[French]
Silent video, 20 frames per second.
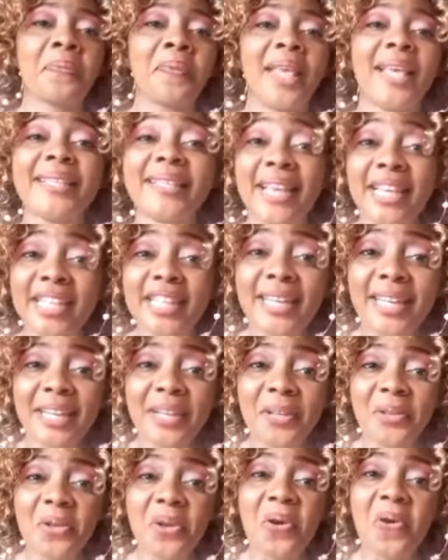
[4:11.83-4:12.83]
Il s'agit
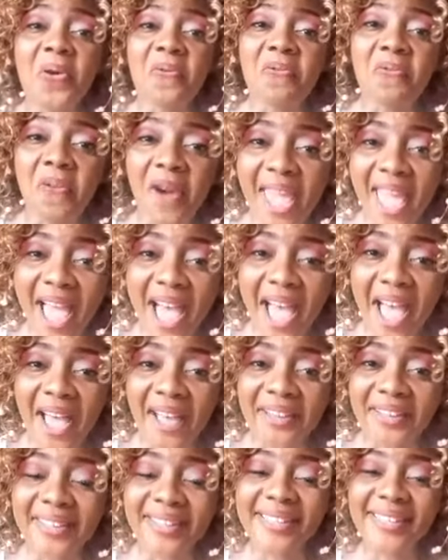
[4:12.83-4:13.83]
de
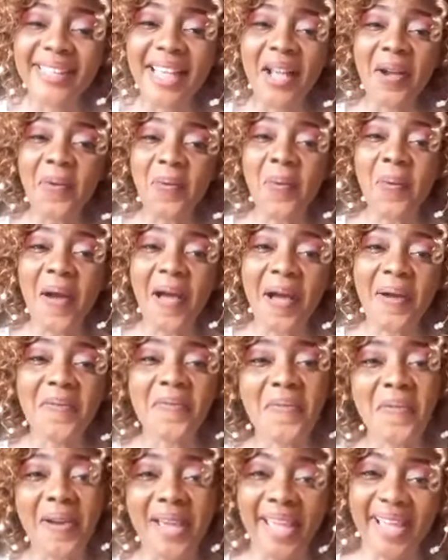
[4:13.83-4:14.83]
voyage. C'est quoi
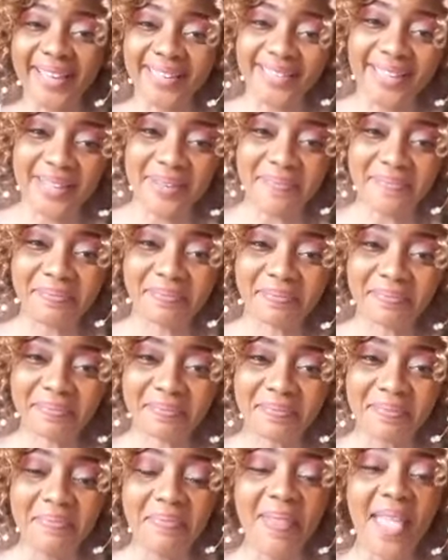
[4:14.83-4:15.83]
voyager
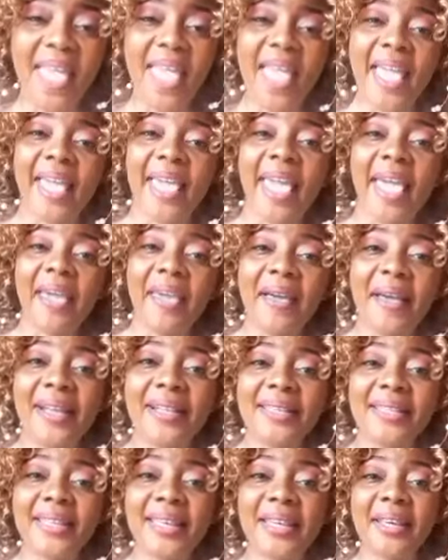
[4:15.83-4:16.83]
Quelqu'un a
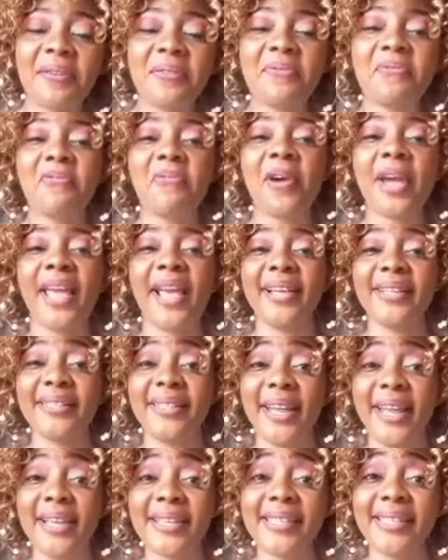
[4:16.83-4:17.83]
dit,
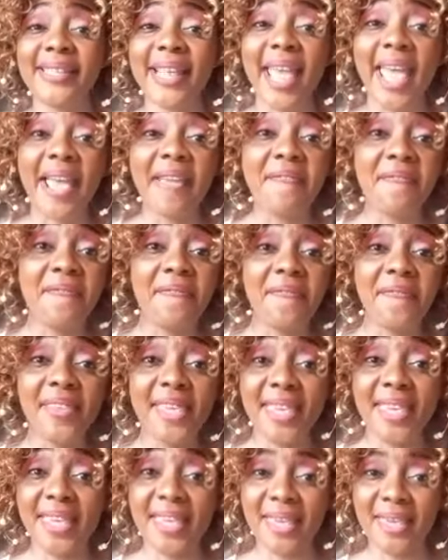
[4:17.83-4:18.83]
voyager, c'est
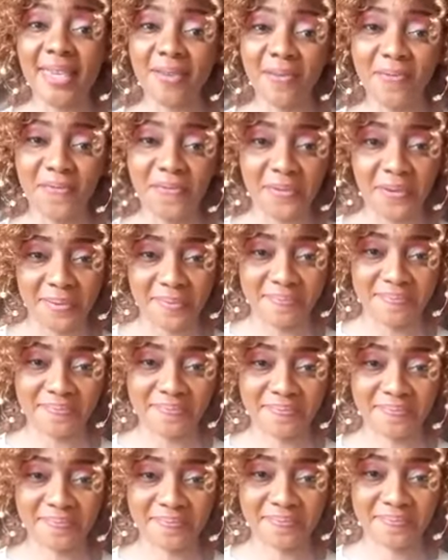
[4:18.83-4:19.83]
vivre.
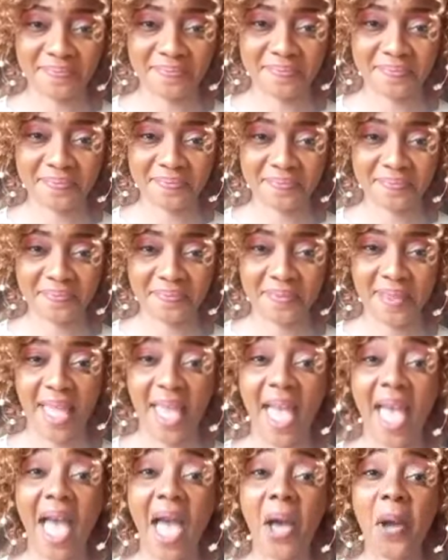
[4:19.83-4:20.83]

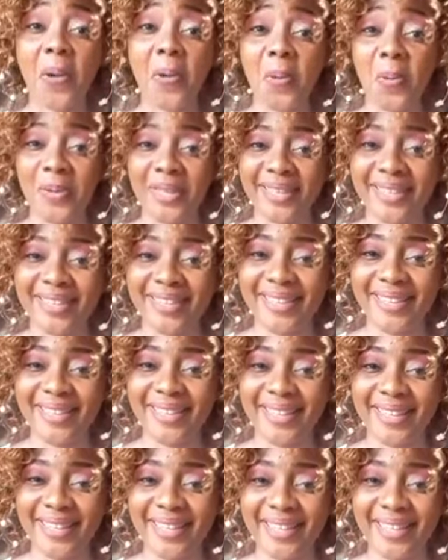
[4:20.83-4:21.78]
Ah oui.